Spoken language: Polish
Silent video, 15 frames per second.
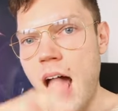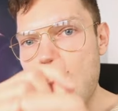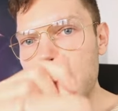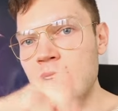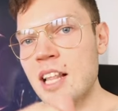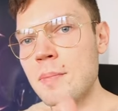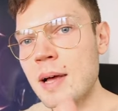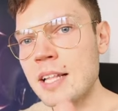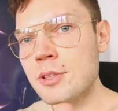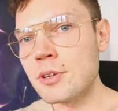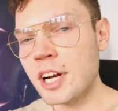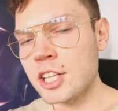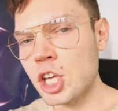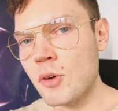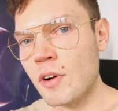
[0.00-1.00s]
abonamentu
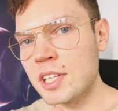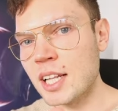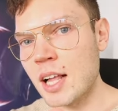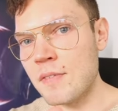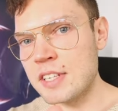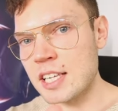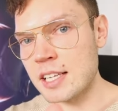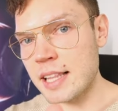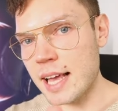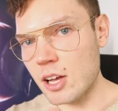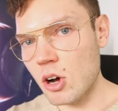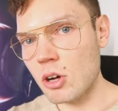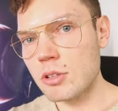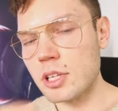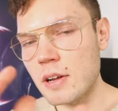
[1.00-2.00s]

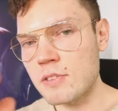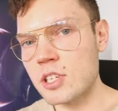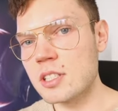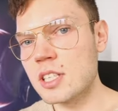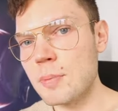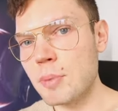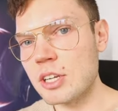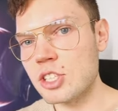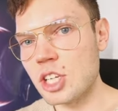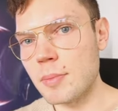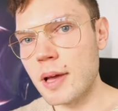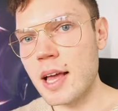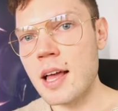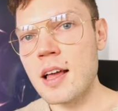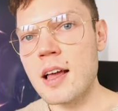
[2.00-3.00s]
radiowo-telewizyjnego, który wszyscy
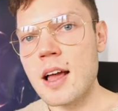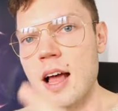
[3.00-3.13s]
płacimy,